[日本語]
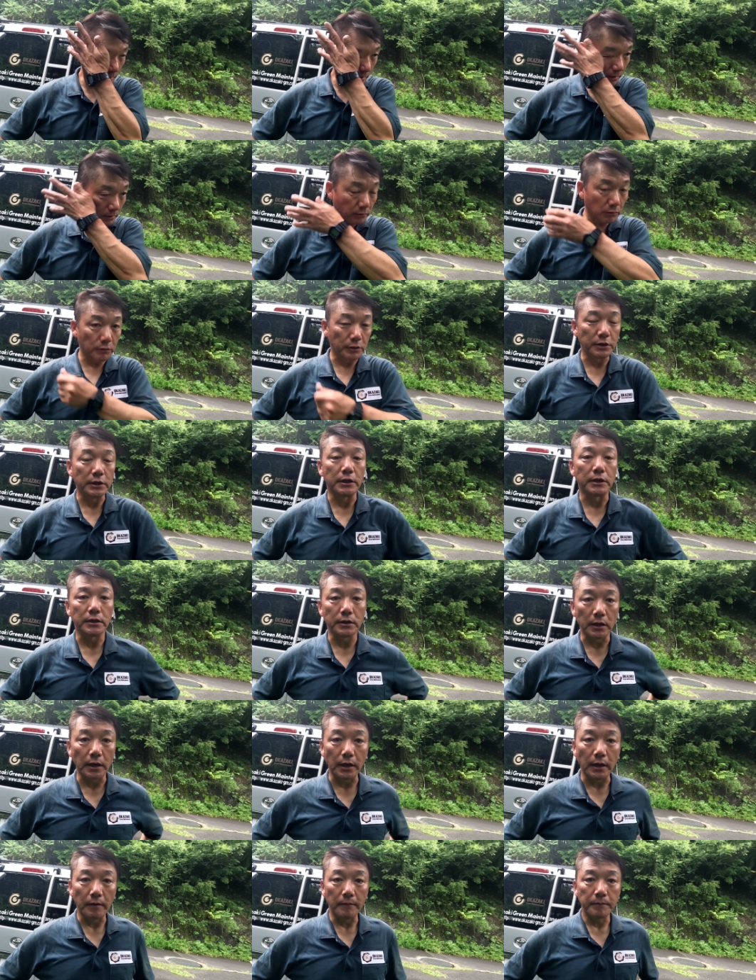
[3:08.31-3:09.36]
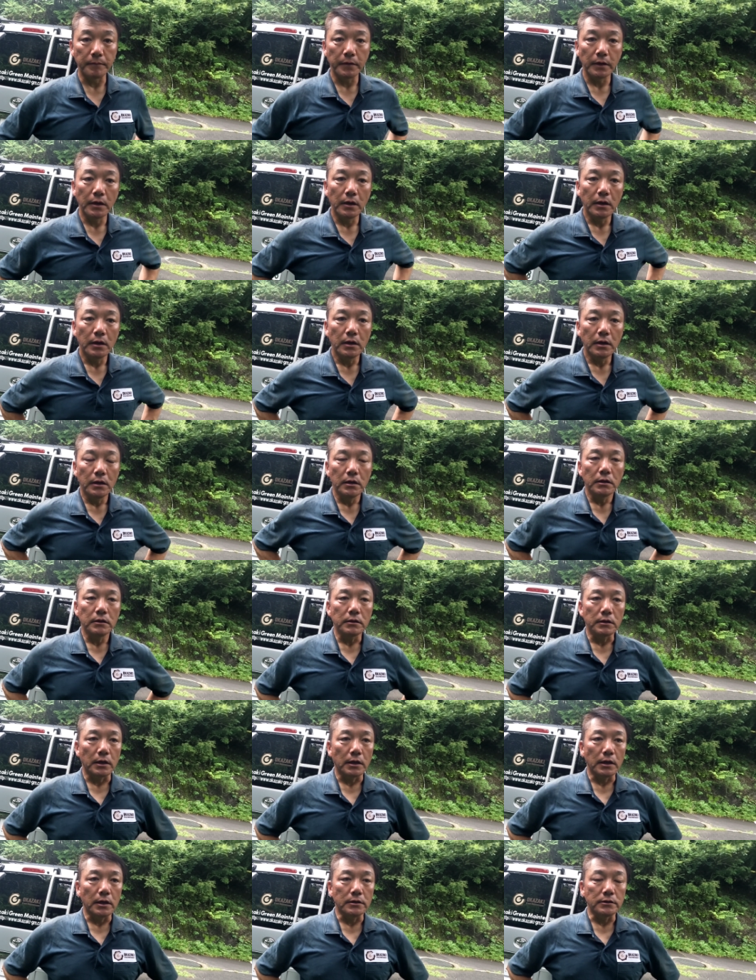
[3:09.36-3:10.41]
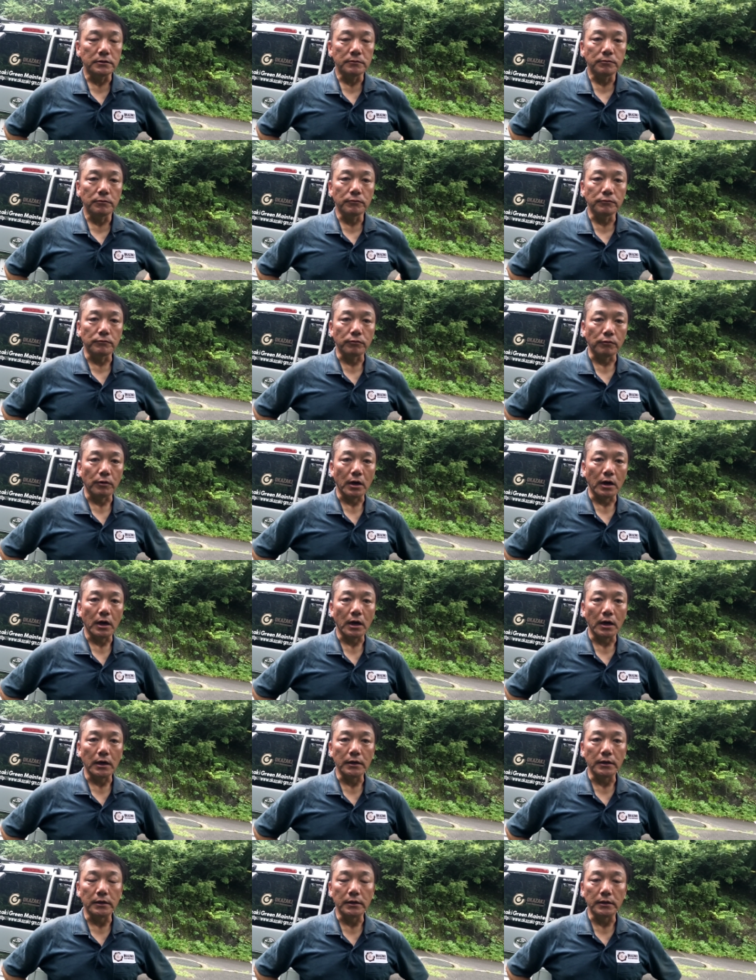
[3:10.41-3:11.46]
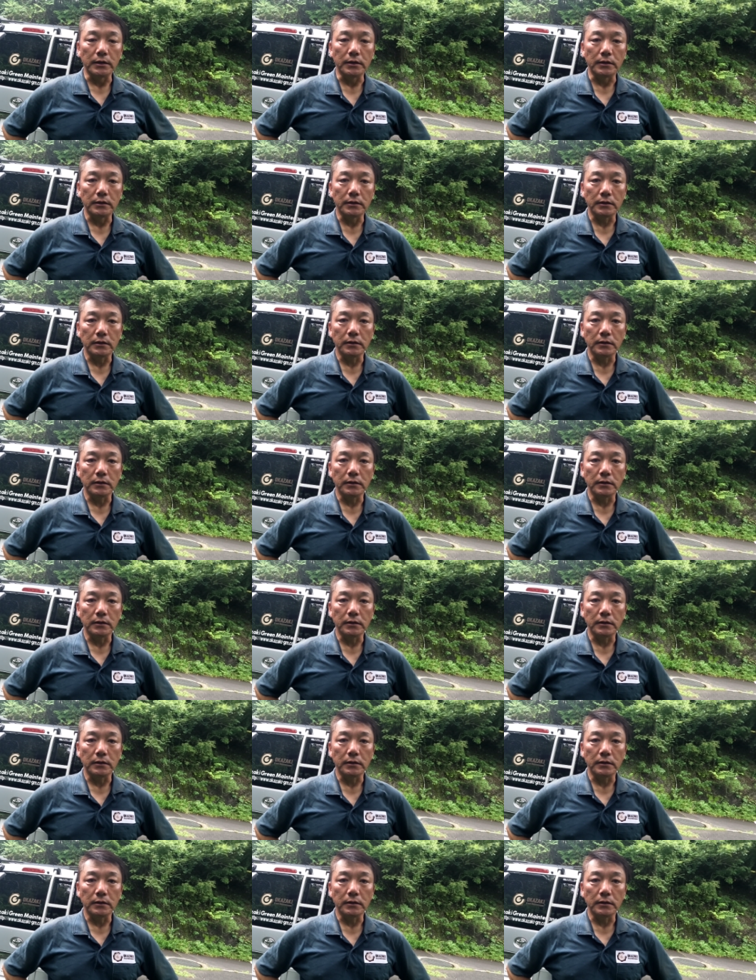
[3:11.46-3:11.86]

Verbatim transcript: え取りに来てでズボンとか履い